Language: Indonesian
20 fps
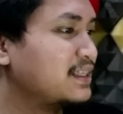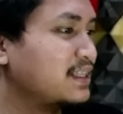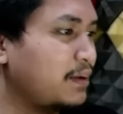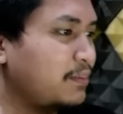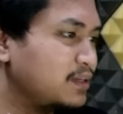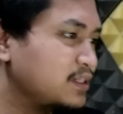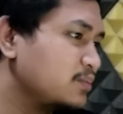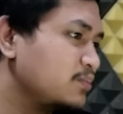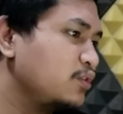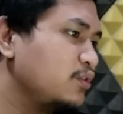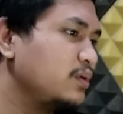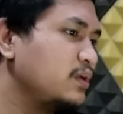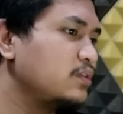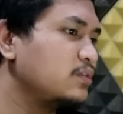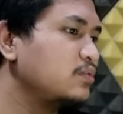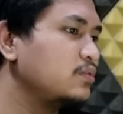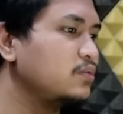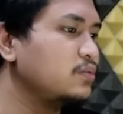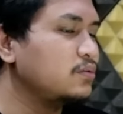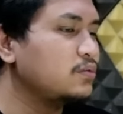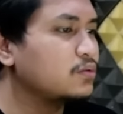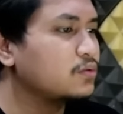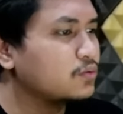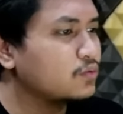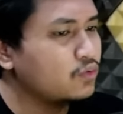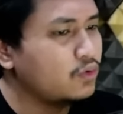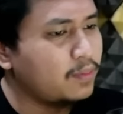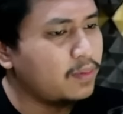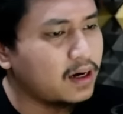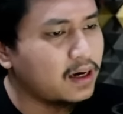tapi sebelum itu
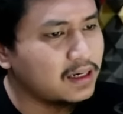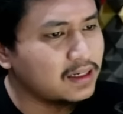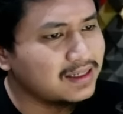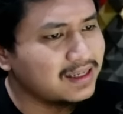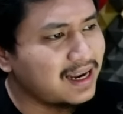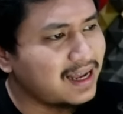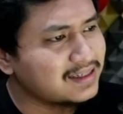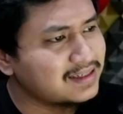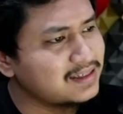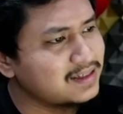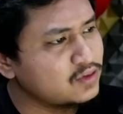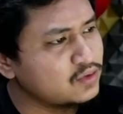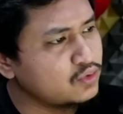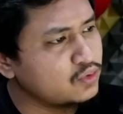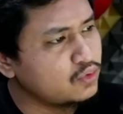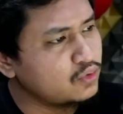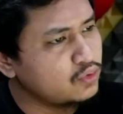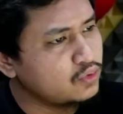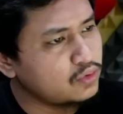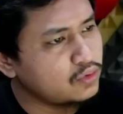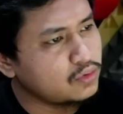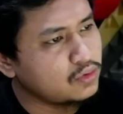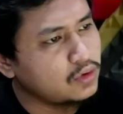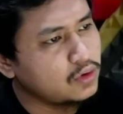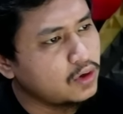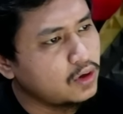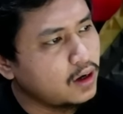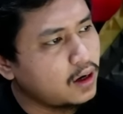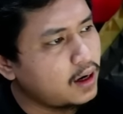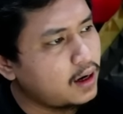gue bakal jelasin dulu
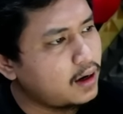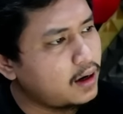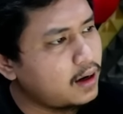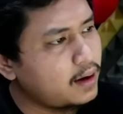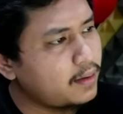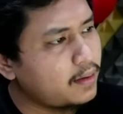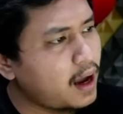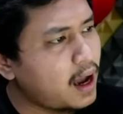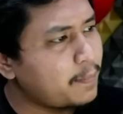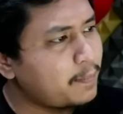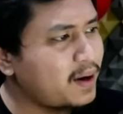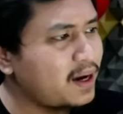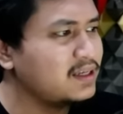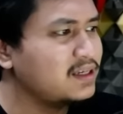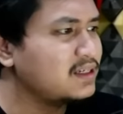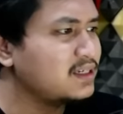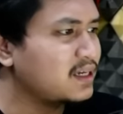uh, apa aja